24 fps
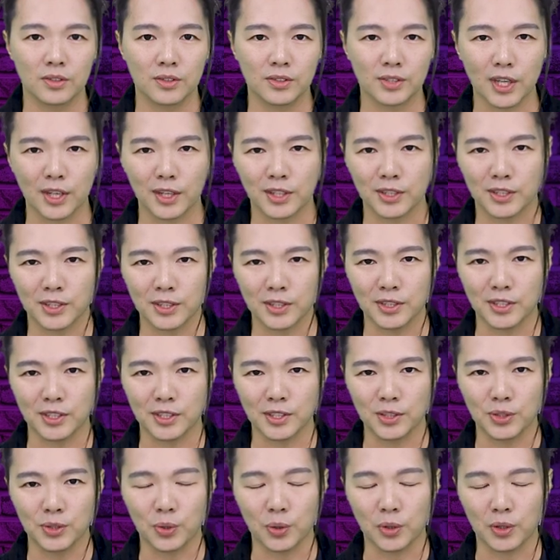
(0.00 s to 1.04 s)
上个星
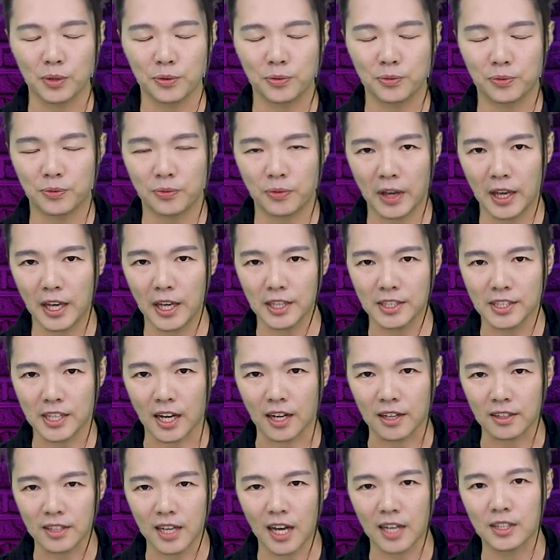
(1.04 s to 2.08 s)
期有一个非
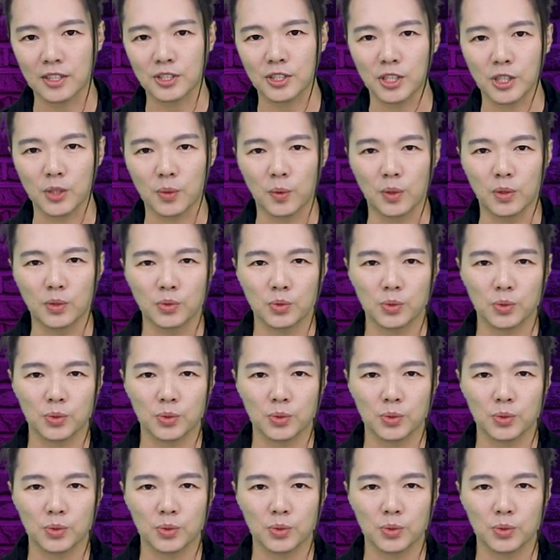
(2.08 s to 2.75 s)
常大的新闻，